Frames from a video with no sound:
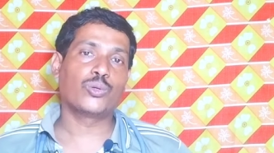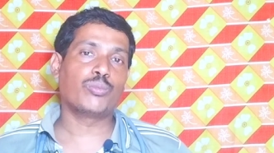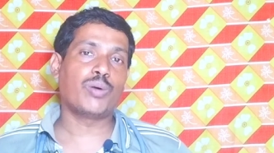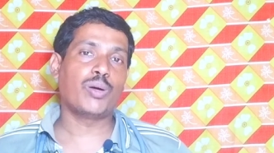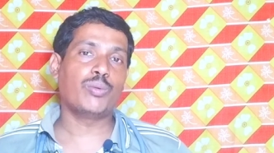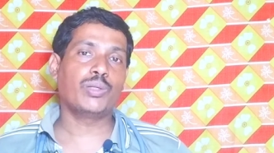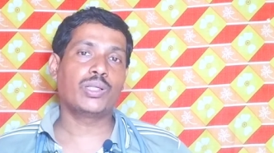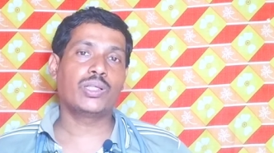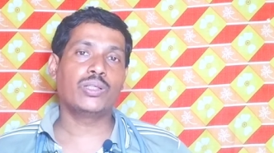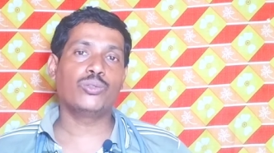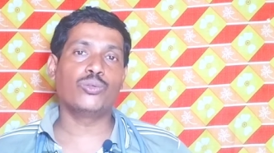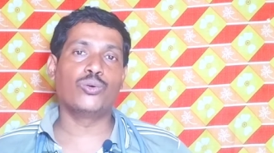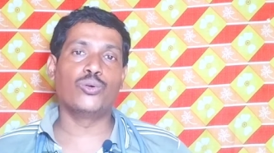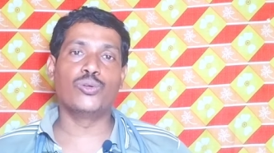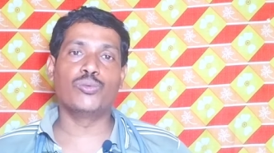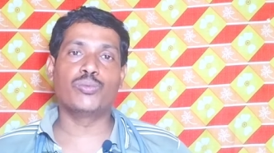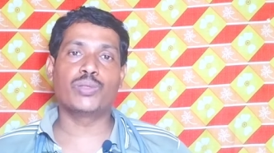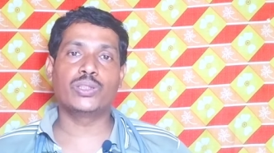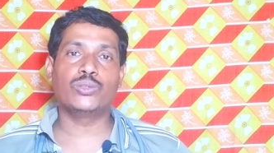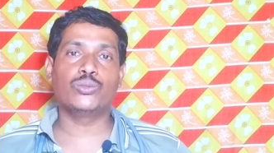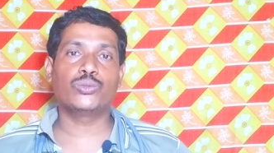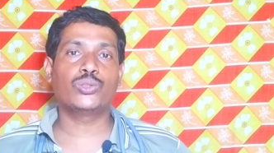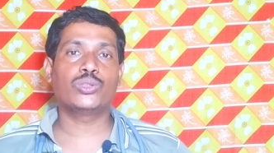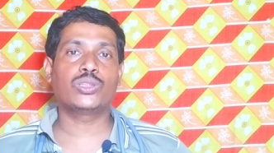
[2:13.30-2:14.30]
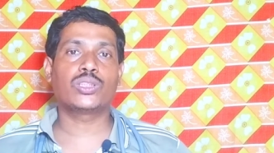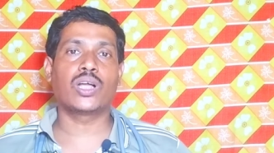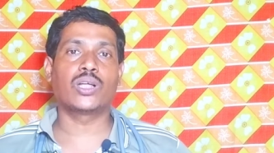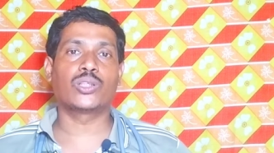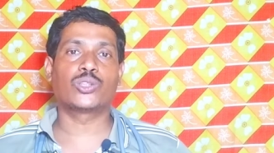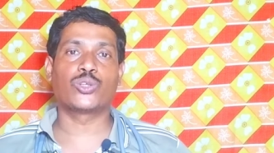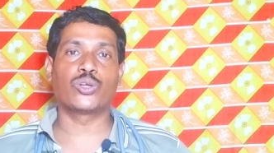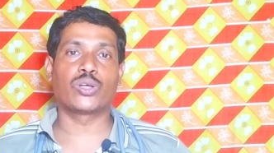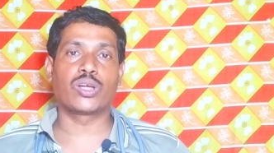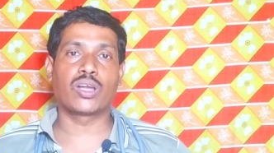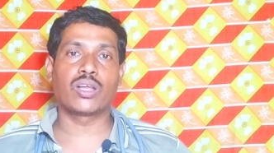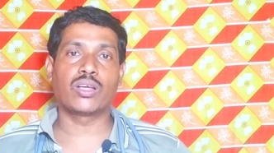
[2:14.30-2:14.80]
কোনোভাবেই কিন্তু হোমিওপ্যাথি ওষুধ
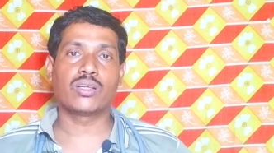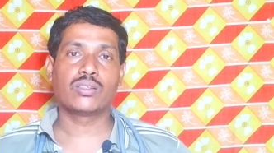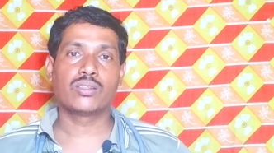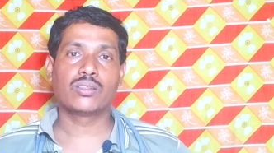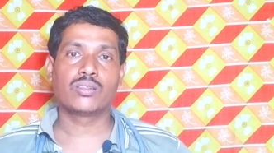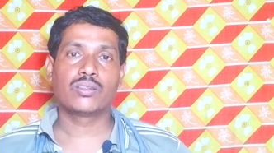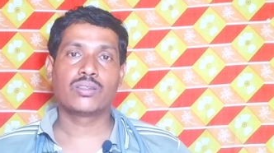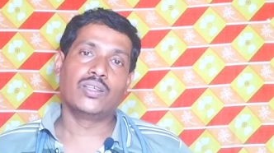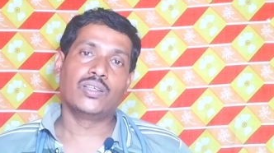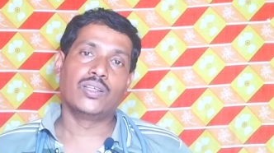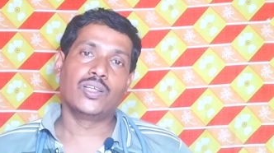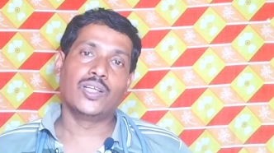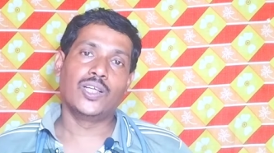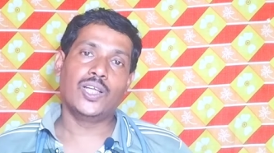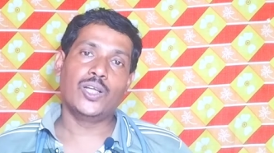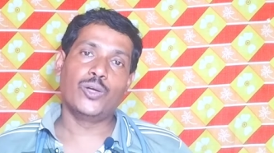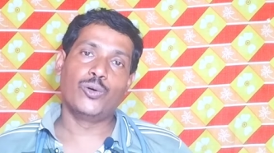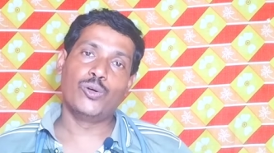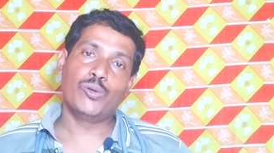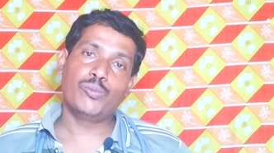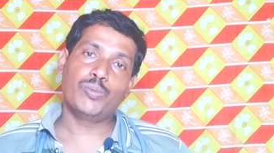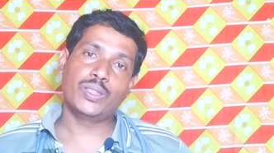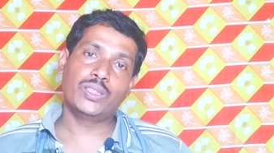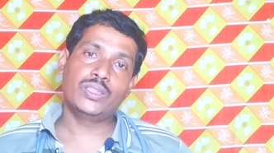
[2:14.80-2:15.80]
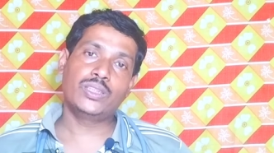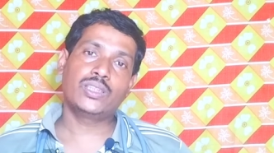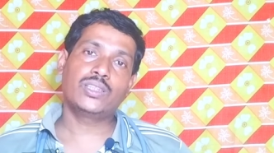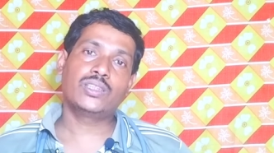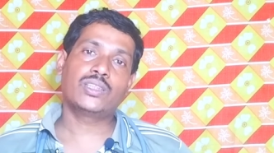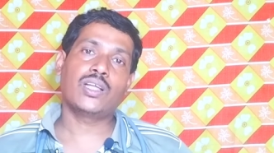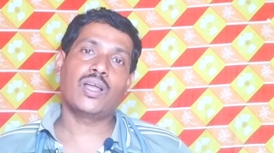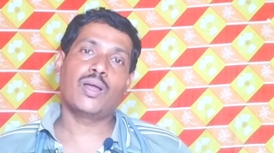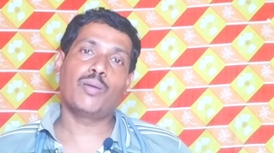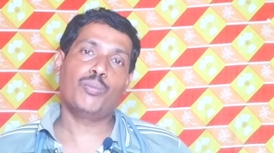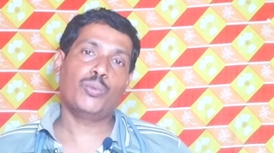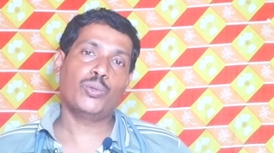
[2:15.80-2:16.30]
কাজ করে না এই হোমিওপ্যাথি
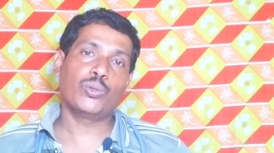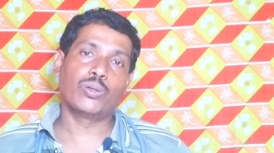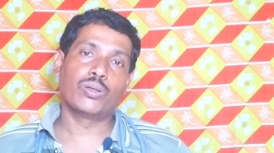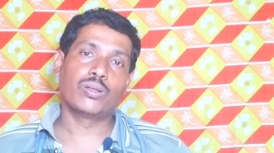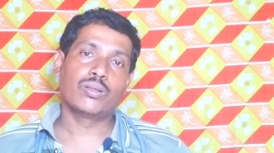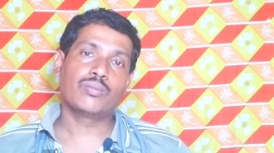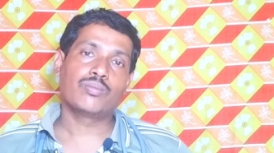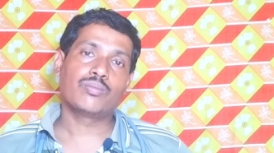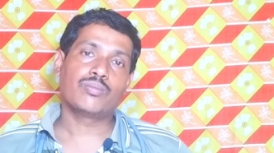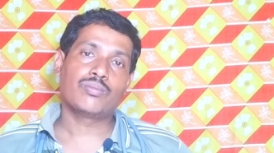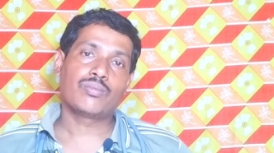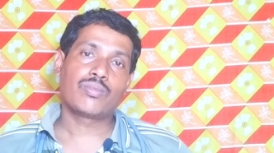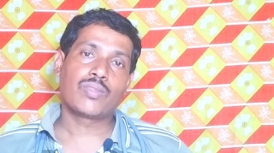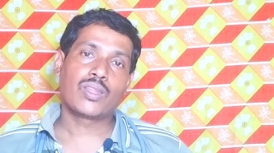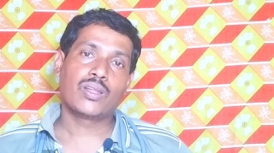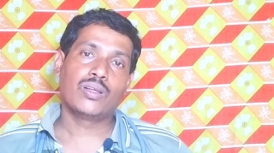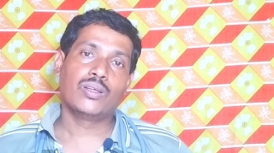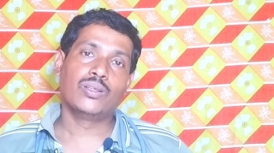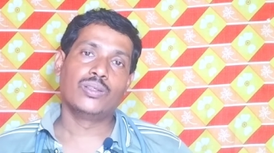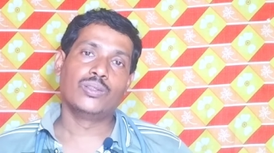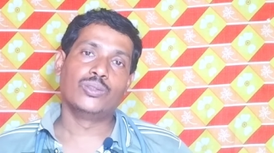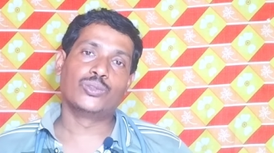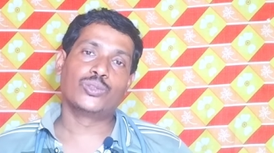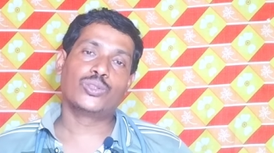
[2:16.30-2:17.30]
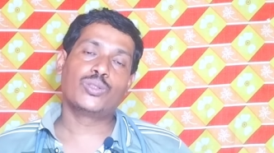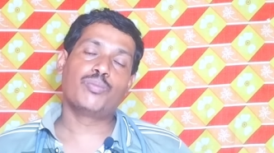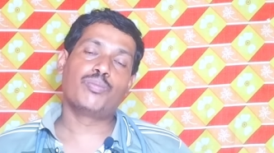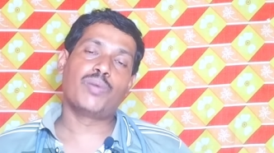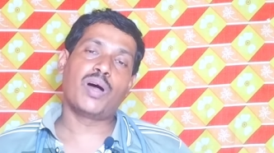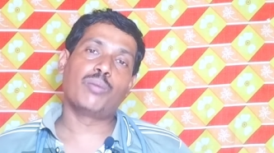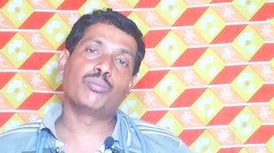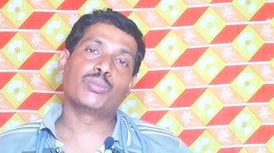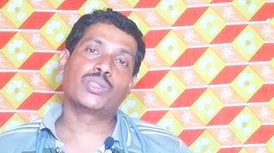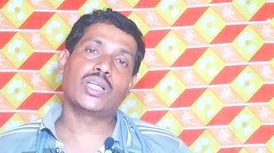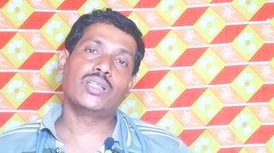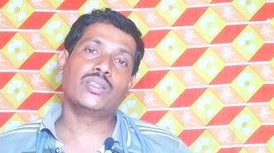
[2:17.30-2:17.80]
চিকিৎসা এমন যদি
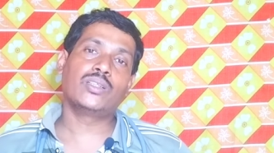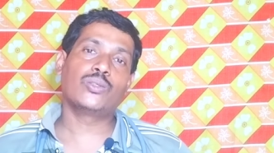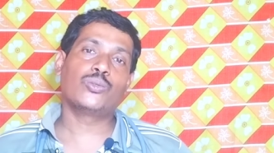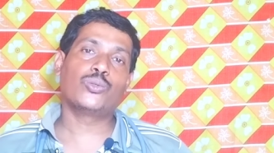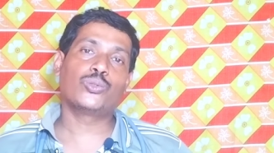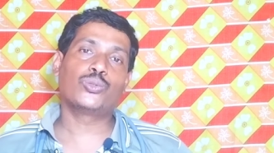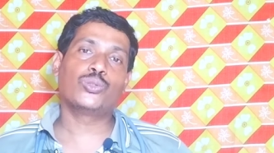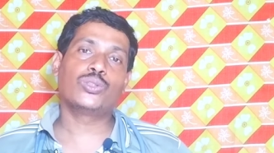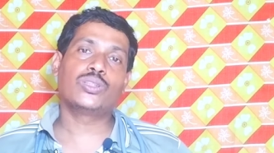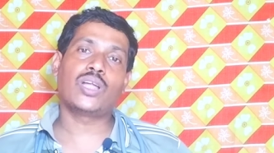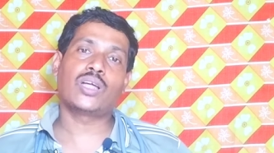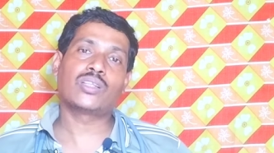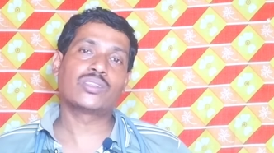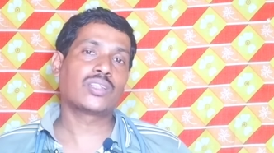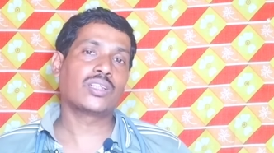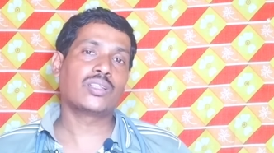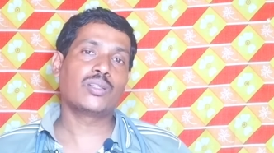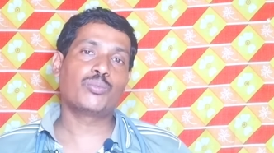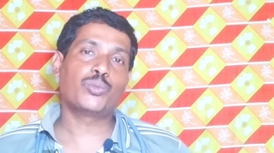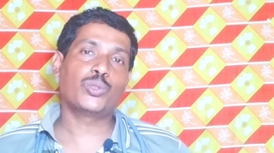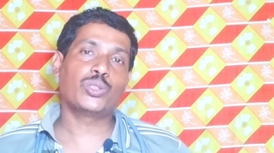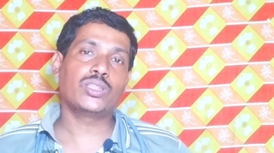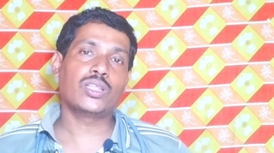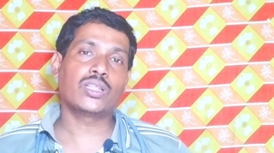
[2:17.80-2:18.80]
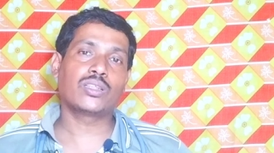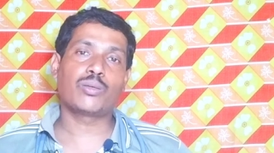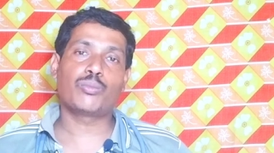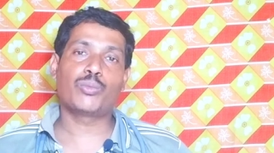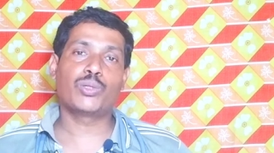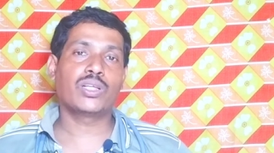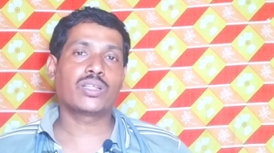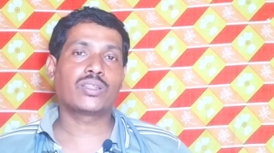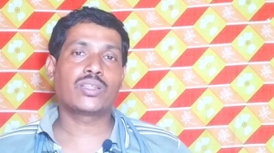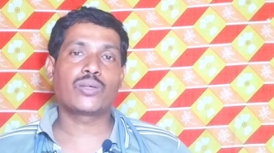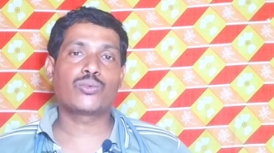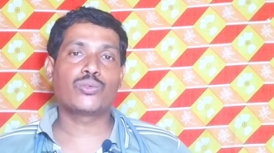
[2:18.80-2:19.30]
বাম সাইডের ওষুধ ডান সাইডে পড়ে যায়
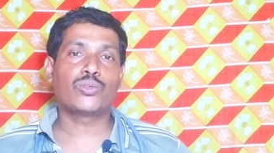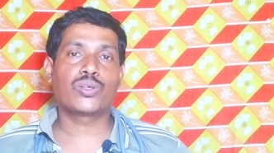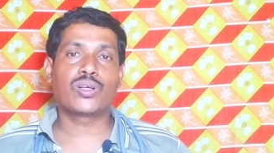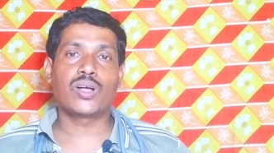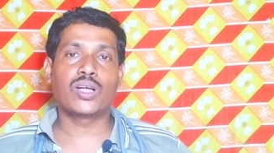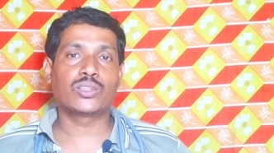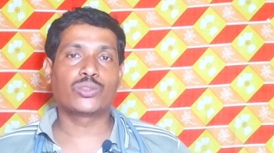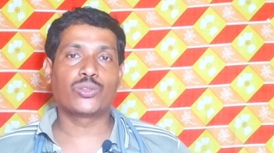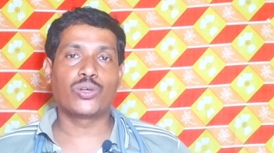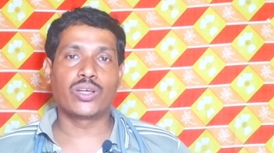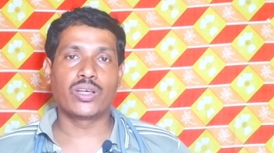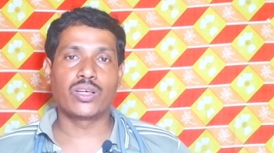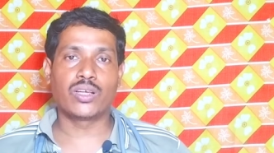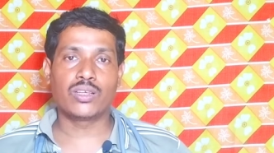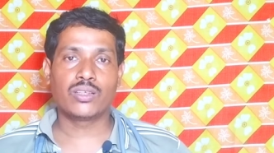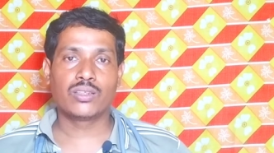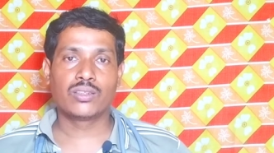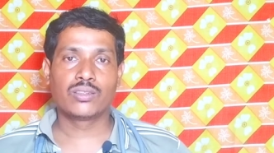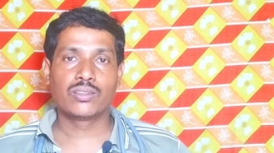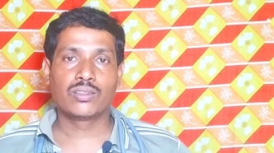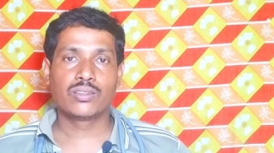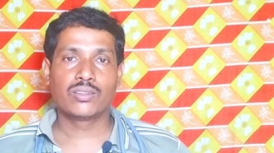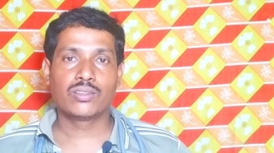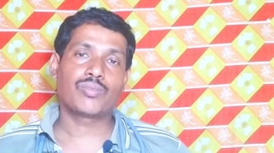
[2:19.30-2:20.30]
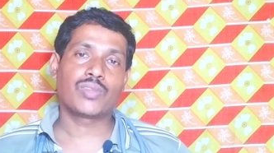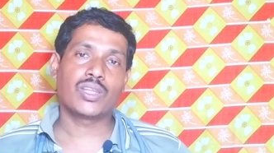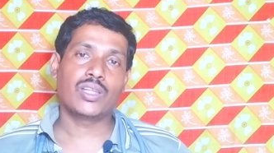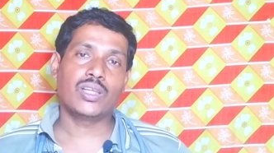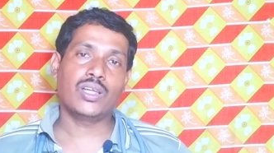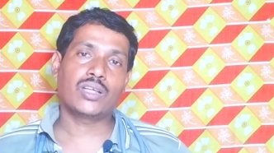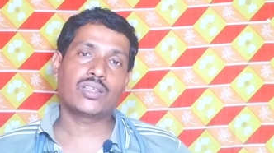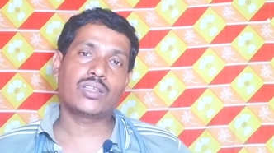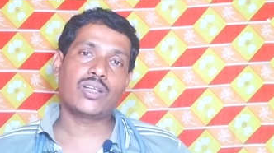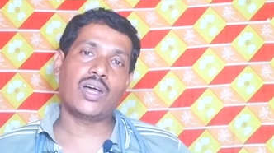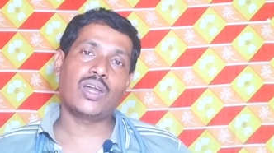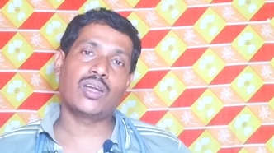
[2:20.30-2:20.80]
তেমন একটা কোনো কাজ করে না
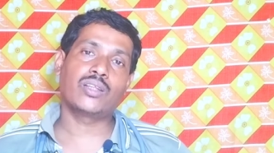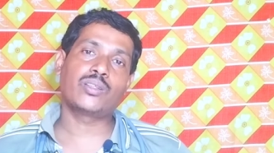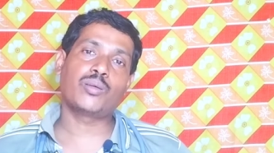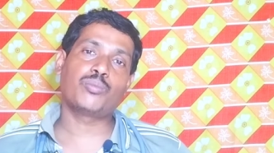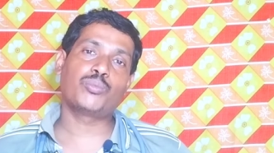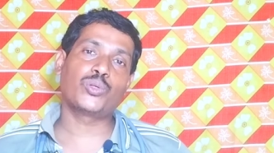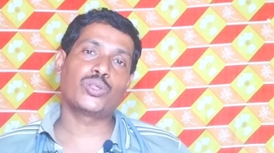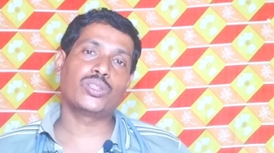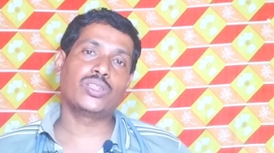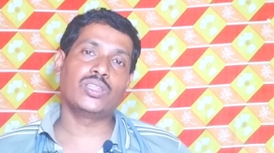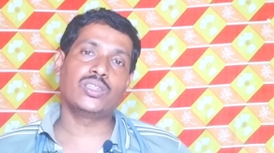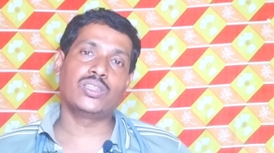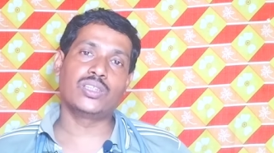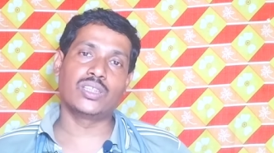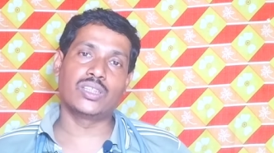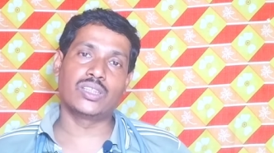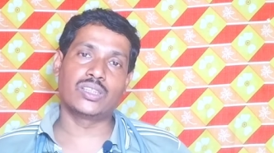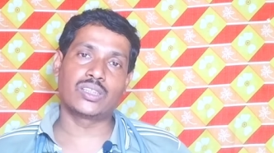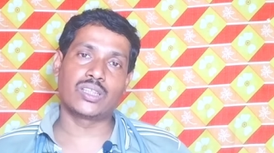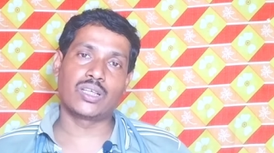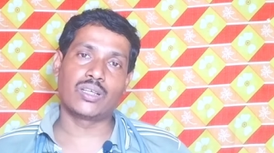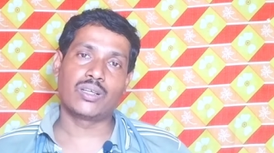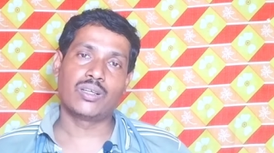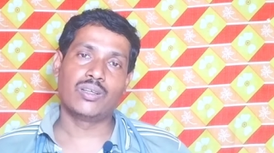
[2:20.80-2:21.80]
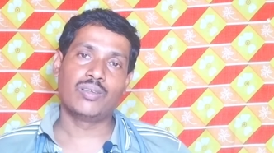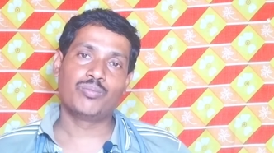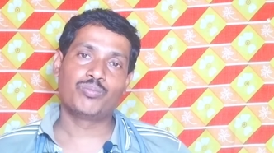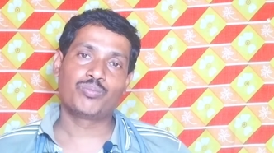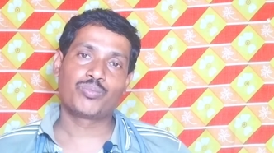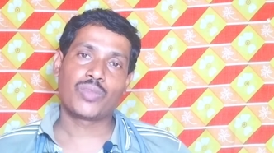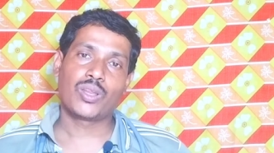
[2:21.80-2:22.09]
এ একটা আলাদা প্রকৃতির চিকিৎসা